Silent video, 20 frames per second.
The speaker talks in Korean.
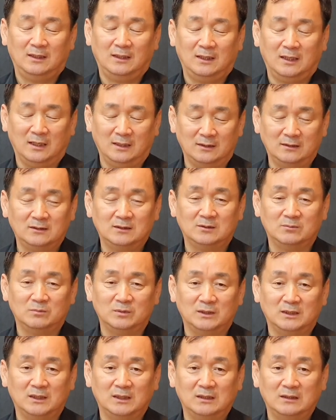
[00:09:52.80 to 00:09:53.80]
않을
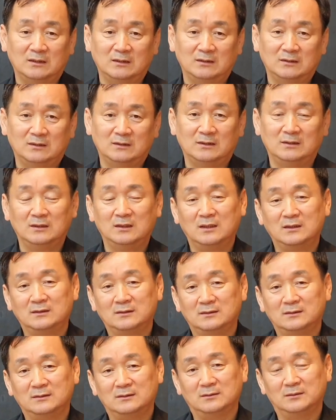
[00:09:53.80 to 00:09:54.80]
겁니다.
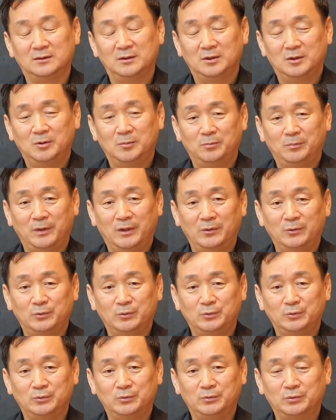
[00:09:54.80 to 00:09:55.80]
인간은
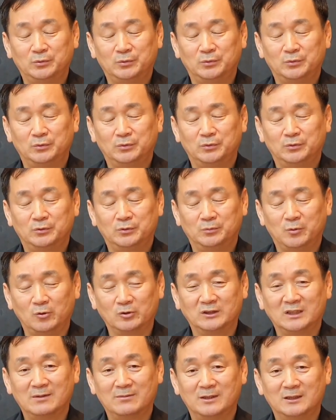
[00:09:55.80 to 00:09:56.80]
매우
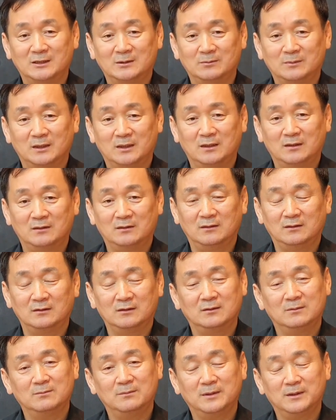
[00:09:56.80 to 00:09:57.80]
복잡하지만
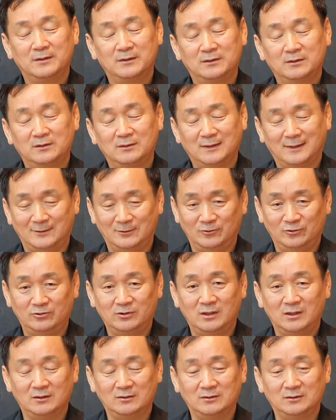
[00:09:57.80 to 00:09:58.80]
어떤 면에서는
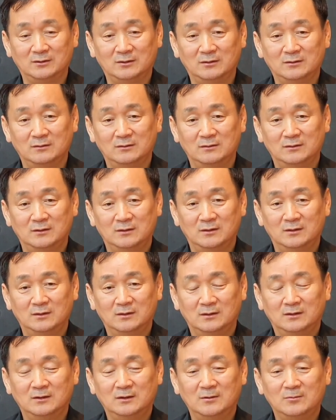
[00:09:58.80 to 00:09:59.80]
단순하거든요.
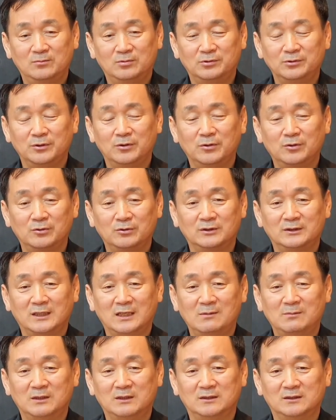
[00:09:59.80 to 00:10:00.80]
그러한 풍요로운
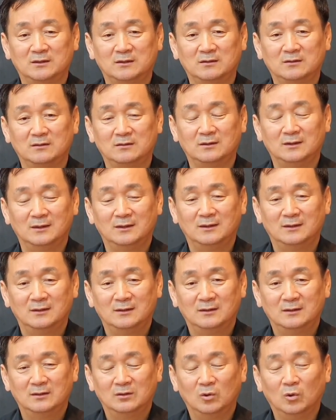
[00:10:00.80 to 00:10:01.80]
삶에서
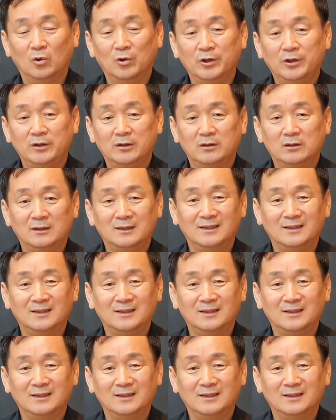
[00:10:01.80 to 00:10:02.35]
오히려